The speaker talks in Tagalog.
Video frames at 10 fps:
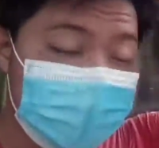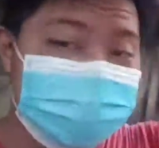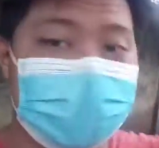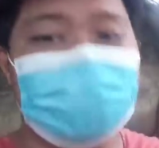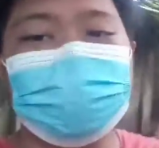
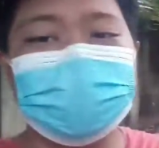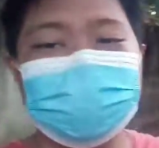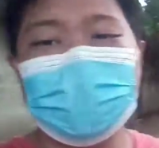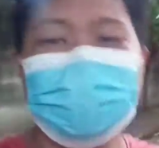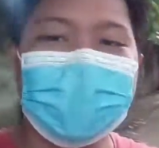Diyan lang po,
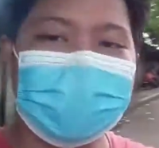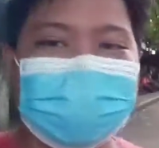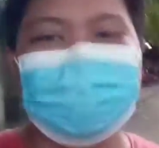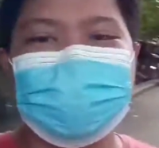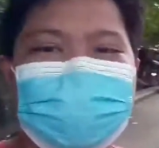dito lang po
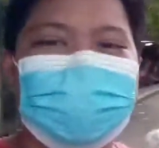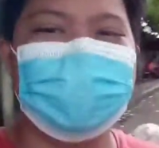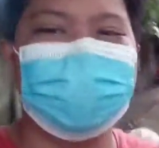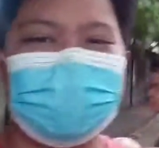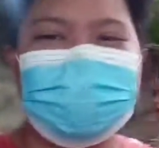natatapos yung
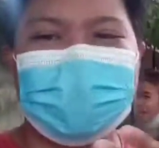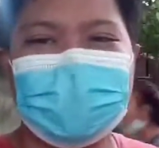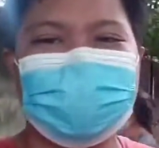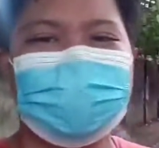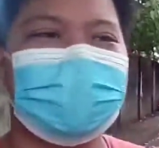video namin
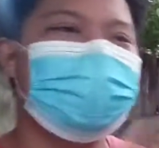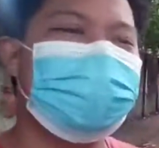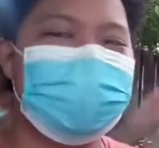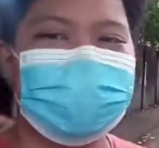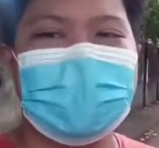guys. So maraming
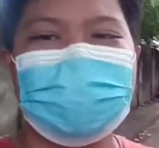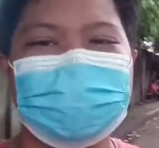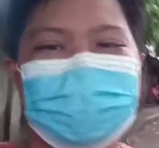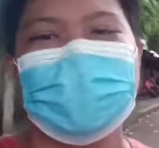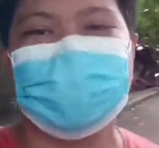po
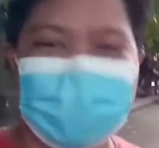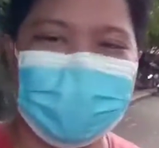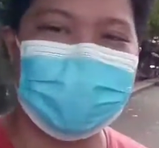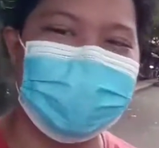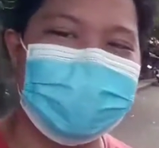salamat po na sa
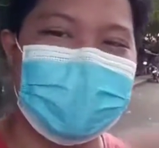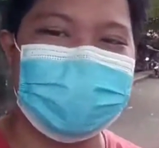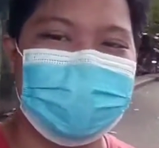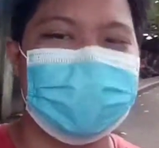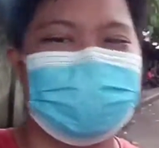nanonood dyan
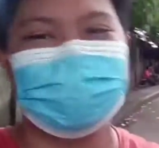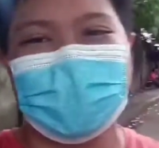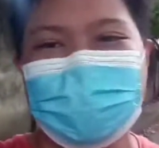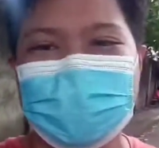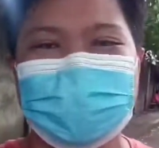sa mga
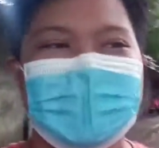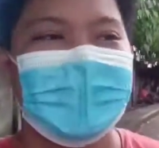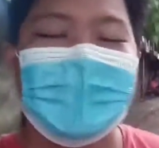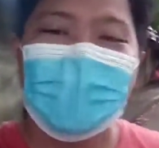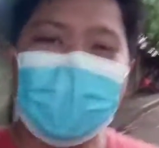subscribers.
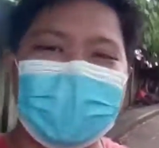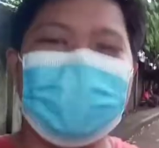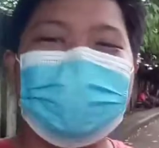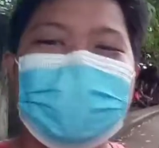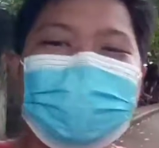Huwag
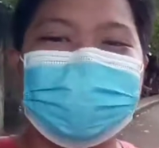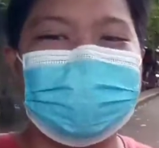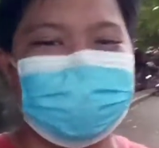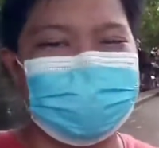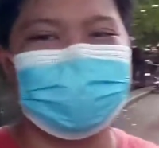kayong
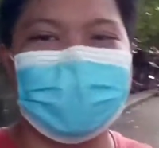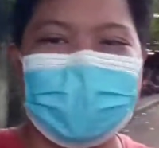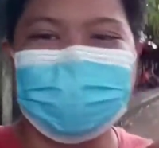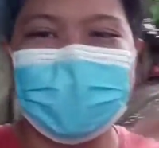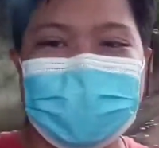malimutan,
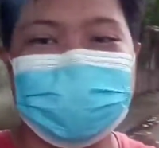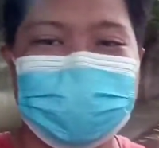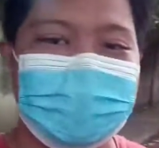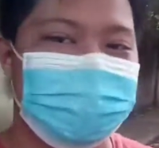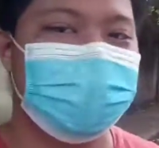mag-subscribe guys.
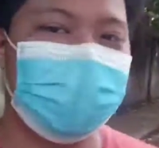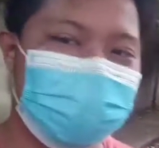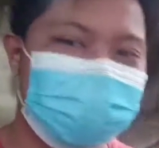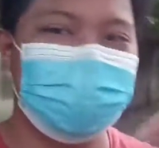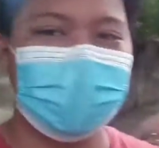
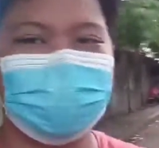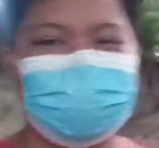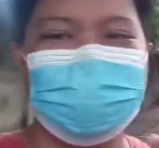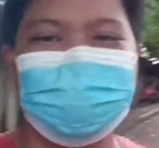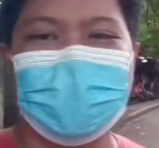Mag-hit
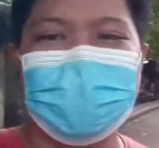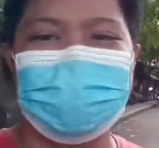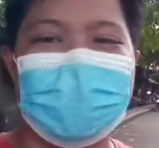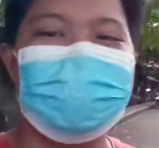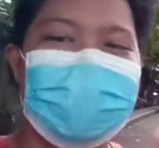notification bell
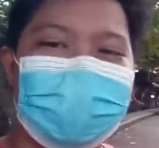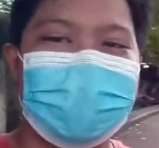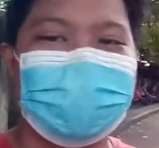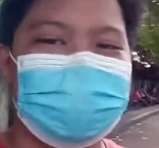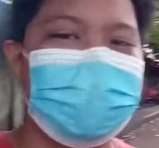para updated
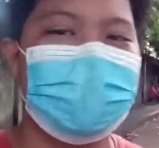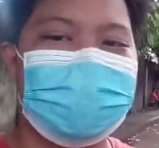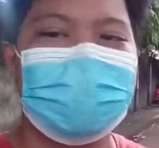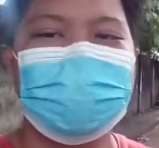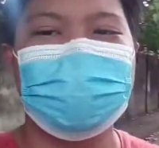kayo sa mga
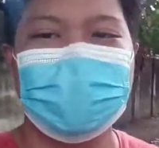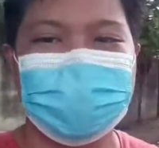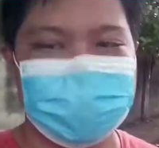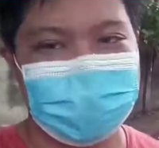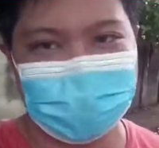upcoming
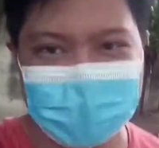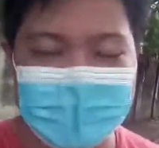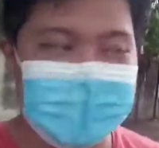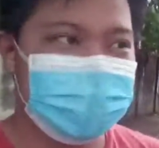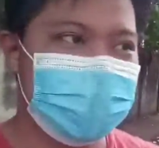videos na
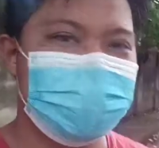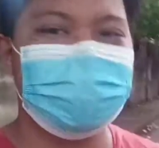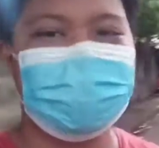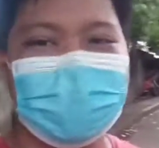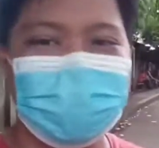sa
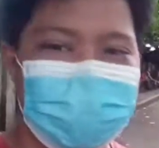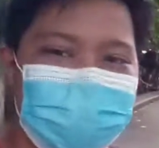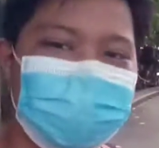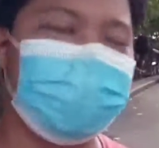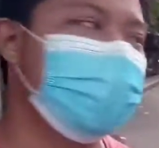mga
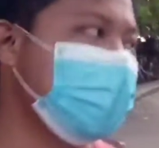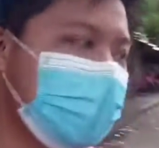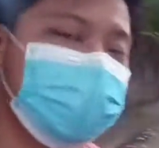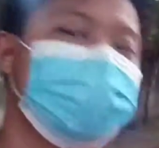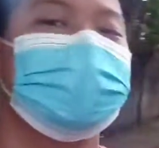YouTube ko. Okay
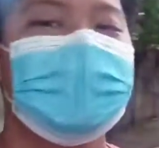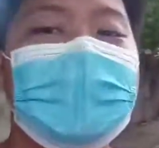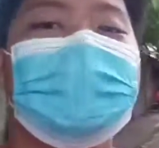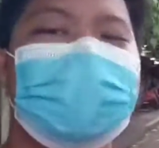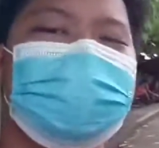guys, so
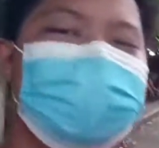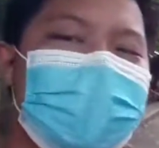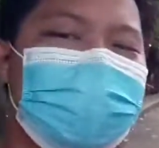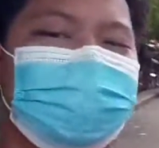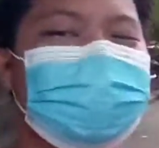maraming
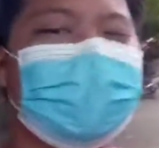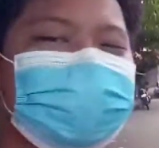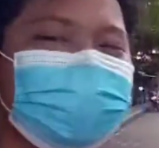salamat po guys.